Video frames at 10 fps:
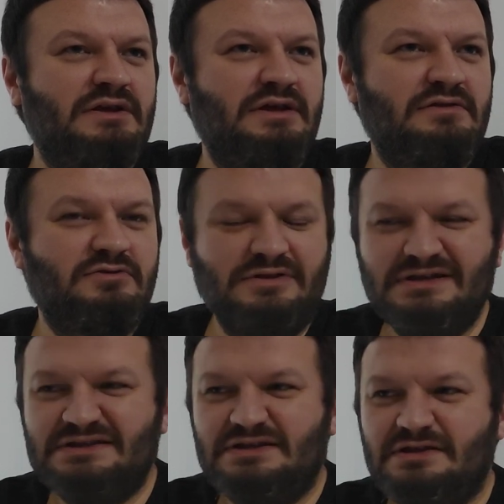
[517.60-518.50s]
Yani
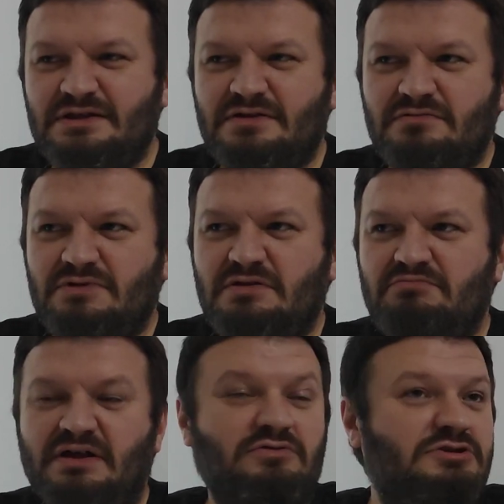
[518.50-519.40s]
dolayısıyla hani
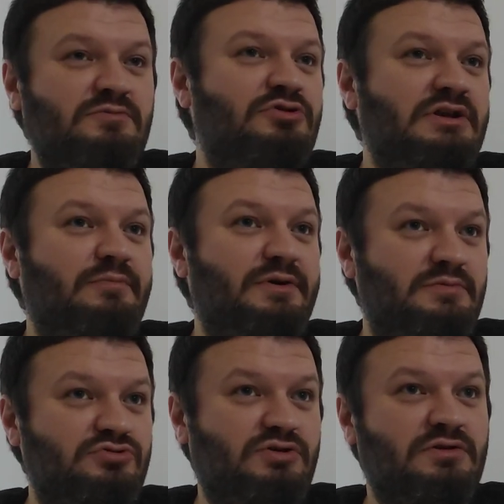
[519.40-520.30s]
ben olsam öyle
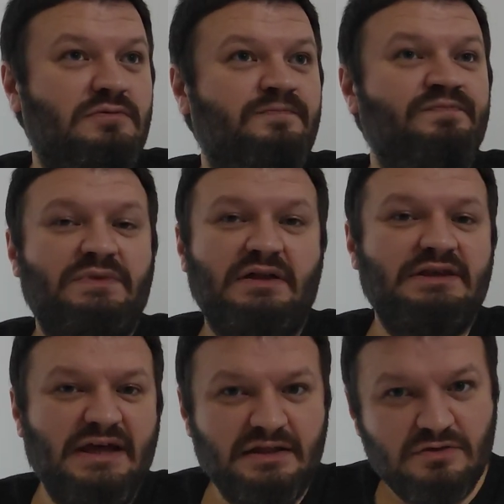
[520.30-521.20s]
yaparım şu an.
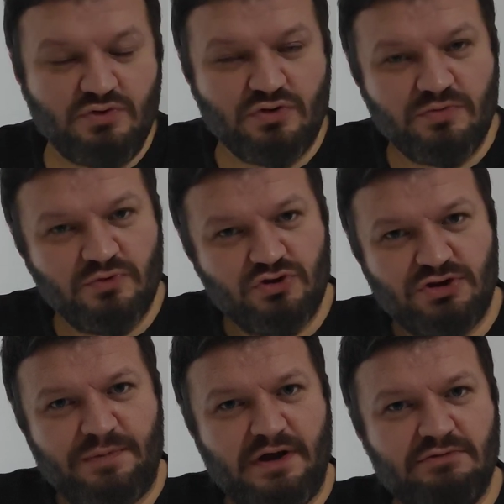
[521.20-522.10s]
Yani kendi
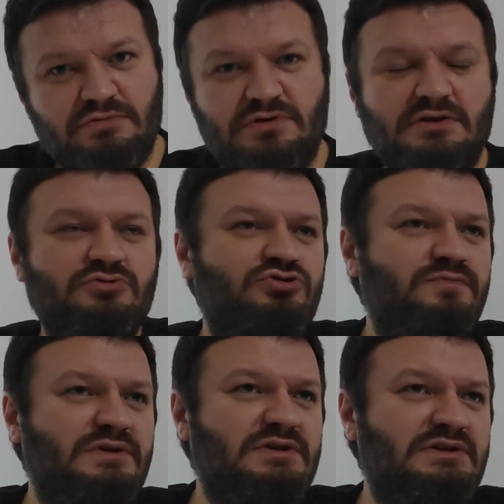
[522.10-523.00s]
konumunuza bağlı olarak
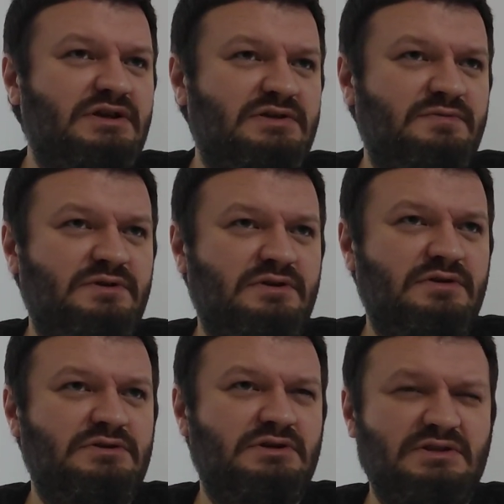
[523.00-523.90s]
düşünmeniz lazım
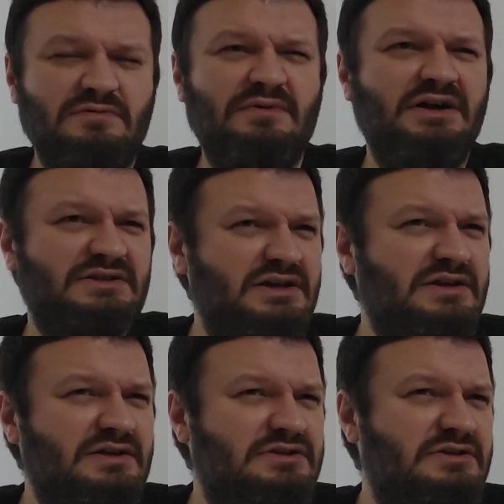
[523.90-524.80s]
arkadaşlar. Tabi bazı
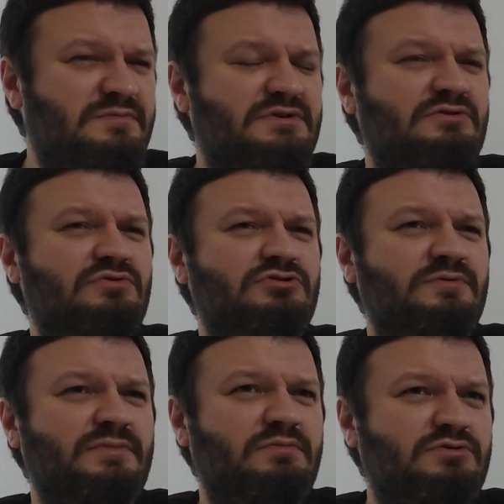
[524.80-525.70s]
arkadaşlarımız da diyor
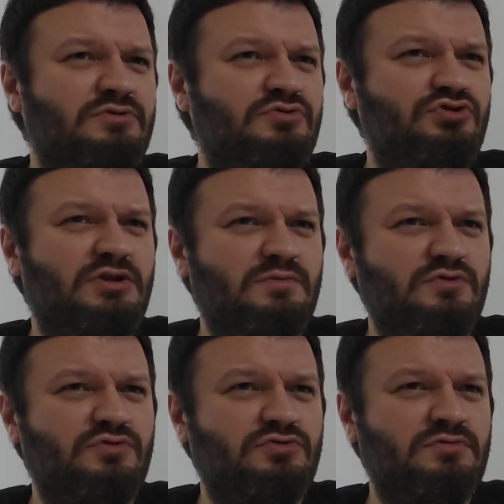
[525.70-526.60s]
hocam ben burada
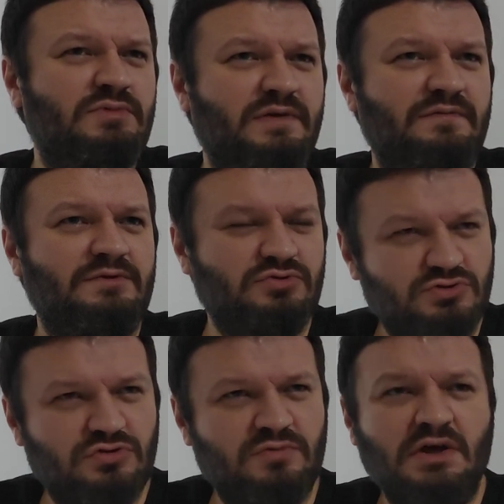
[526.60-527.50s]
düzenimi kurdum, evimi
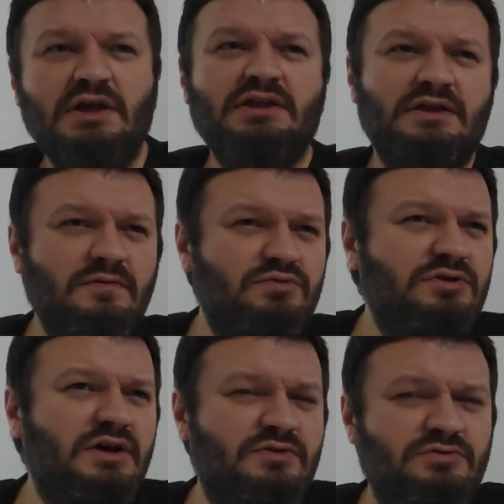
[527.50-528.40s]
tuttum. Tabi
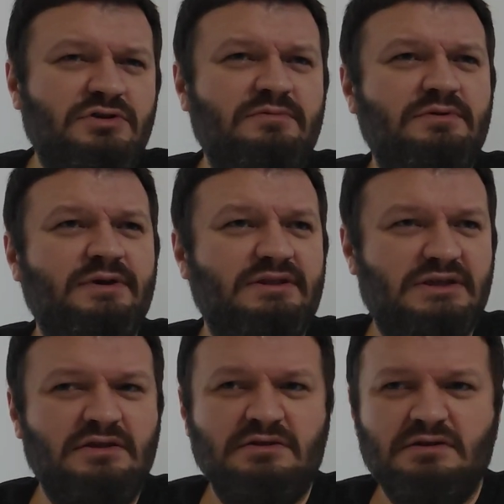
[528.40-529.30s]
bu da yani önemli bir
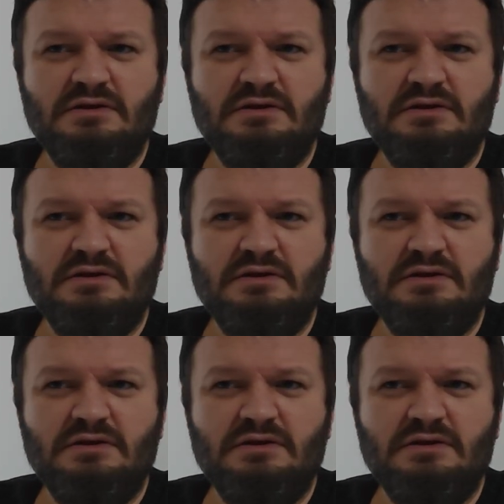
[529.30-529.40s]
etken.